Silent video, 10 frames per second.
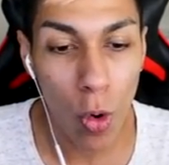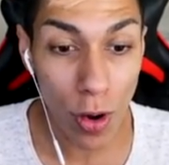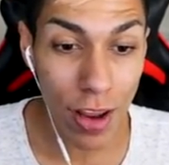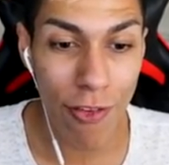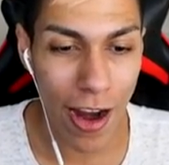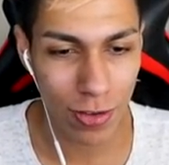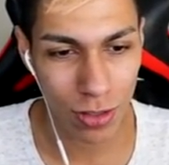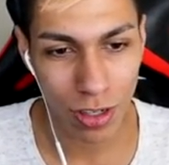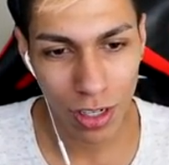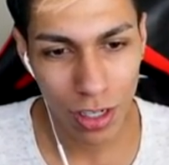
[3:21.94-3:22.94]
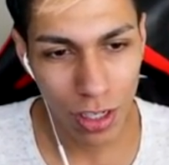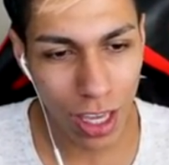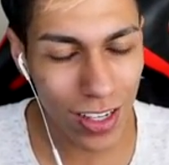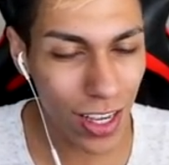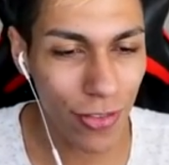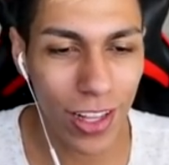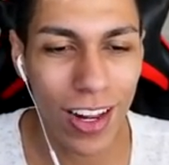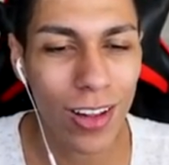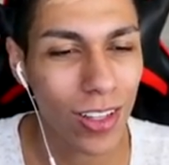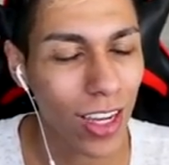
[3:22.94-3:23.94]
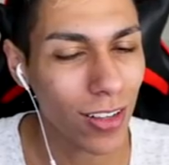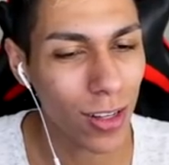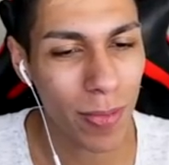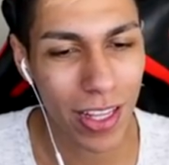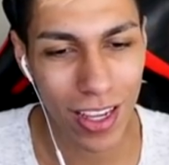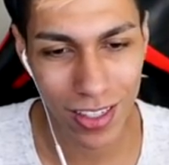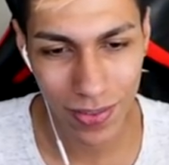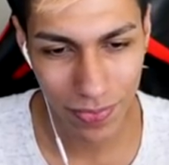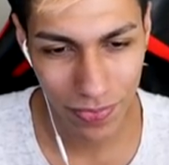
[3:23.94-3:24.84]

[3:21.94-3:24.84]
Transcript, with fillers: o universo. Quem você ia ficar do lado? Do Thanos ou do Ben 10?